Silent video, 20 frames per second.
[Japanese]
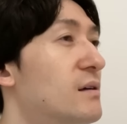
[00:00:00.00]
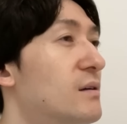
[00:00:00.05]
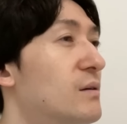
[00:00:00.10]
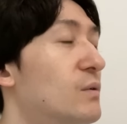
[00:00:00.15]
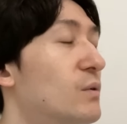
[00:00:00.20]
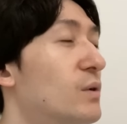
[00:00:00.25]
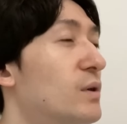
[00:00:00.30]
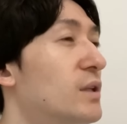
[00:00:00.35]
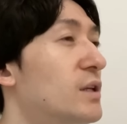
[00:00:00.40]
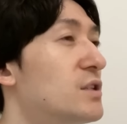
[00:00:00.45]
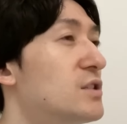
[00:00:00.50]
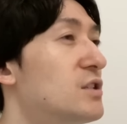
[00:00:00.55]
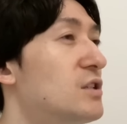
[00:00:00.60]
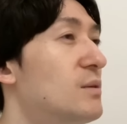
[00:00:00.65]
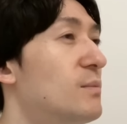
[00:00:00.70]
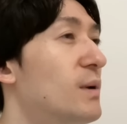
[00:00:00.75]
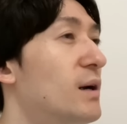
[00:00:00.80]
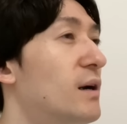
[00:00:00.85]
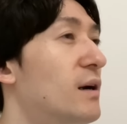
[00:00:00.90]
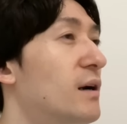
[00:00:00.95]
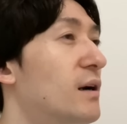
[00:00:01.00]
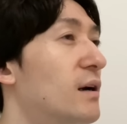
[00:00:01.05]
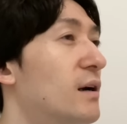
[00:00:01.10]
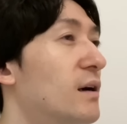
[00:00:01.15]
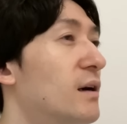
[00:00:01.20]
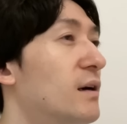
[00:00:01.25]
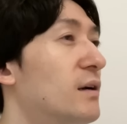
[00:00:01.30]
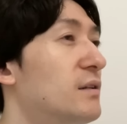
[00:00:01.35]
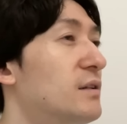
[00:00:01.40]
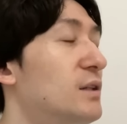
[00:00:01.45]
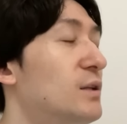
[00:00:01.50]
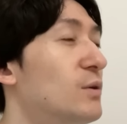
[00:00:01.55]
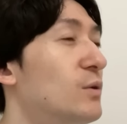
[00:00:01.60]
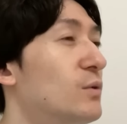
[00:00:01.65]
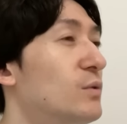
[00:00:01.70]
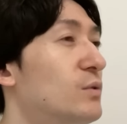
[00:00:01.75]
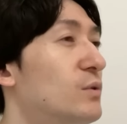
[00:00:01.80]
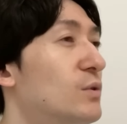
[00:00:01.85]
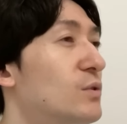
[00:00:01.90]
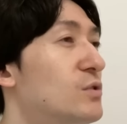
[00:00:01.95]
俺たち今日
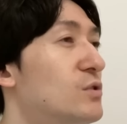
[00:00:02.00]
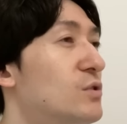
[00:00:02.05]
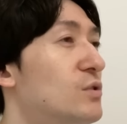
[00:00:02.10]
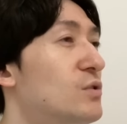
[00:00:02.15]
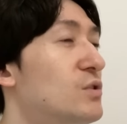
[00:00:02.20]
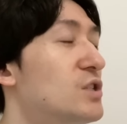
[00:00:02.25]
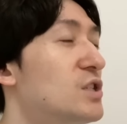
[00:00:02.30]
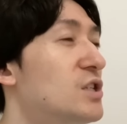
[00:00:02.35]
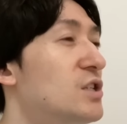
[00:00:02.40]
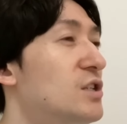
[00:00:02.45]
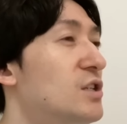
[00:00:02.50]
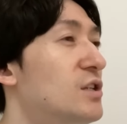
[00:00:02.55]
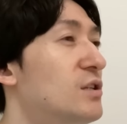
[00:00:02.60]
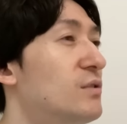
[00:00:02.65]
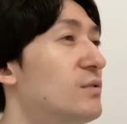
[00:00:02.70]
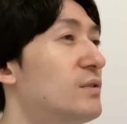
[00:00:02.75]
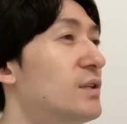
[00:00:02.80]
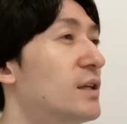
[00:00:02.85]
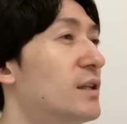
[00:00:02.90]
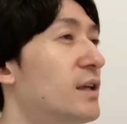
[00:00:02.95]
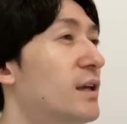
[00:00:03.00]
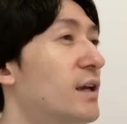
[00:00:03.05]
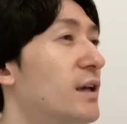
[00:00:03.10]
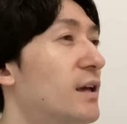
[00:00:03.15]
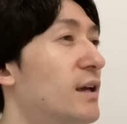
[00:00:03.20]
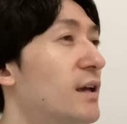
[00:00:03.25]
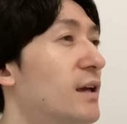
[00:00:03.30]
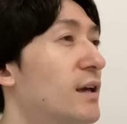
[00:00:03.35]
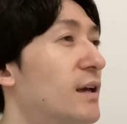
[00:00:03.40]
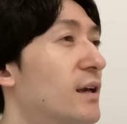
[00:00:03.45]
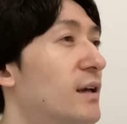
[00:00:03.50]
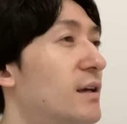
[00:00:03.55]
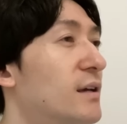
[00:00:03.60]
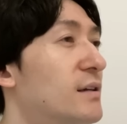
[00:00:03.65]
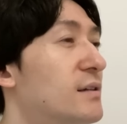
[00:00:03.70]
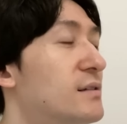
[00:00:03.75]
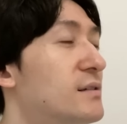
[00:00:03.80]
本の中心にいるんだね